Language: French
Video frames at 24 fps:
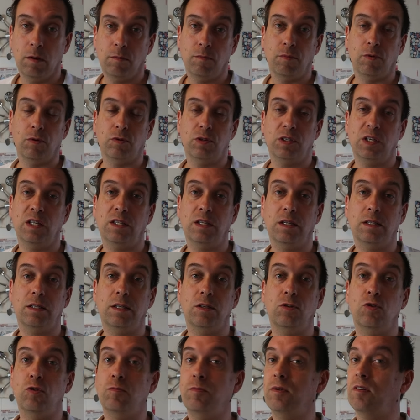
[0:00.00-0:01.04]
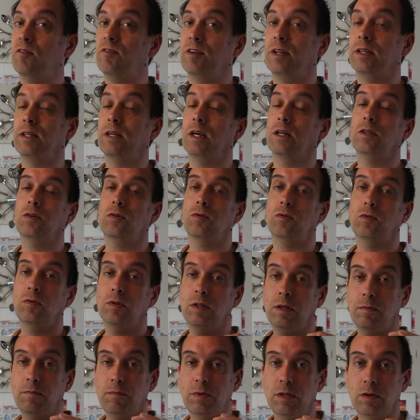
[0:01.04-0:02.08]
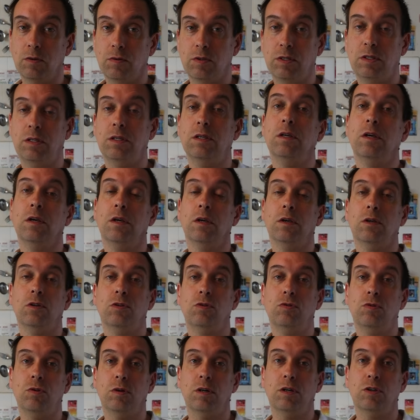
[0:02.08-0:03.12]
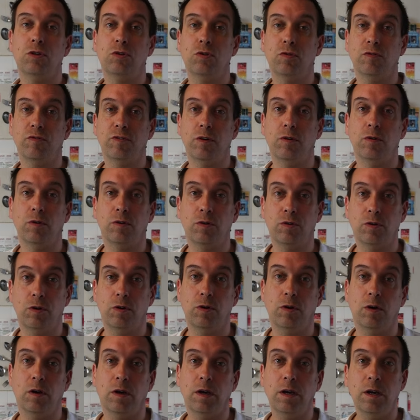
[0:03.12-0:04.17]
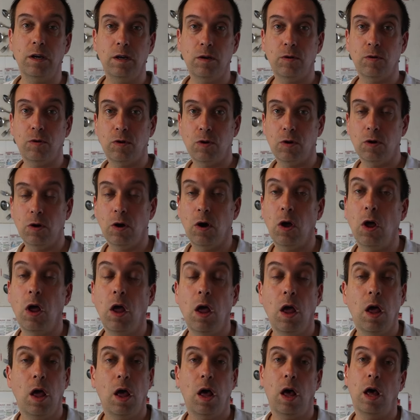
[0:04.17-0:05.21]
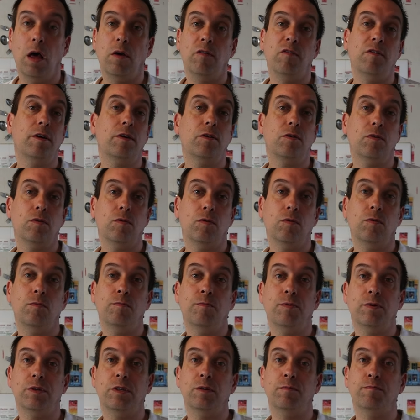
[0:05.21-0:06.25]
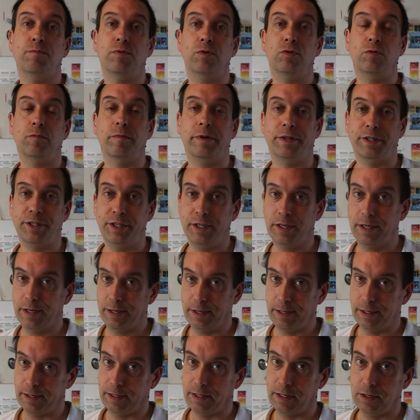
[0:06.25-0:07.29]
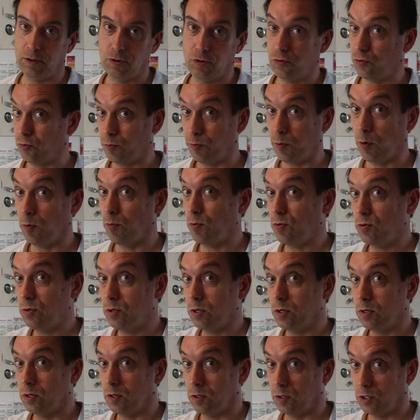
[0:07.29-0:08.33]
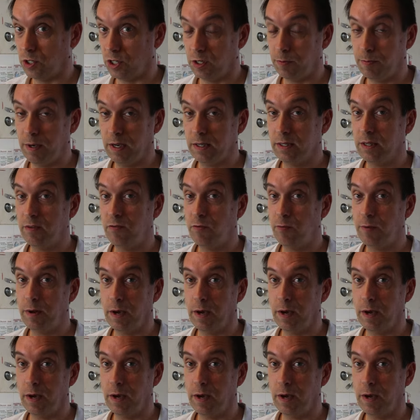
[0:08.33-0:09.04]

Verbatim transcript: pour cet été 2024 on aime bien aussi se réchauffer le cœur et le corps avec une petite potion magique et c'est ce que je vous propose, j'espère que ça vous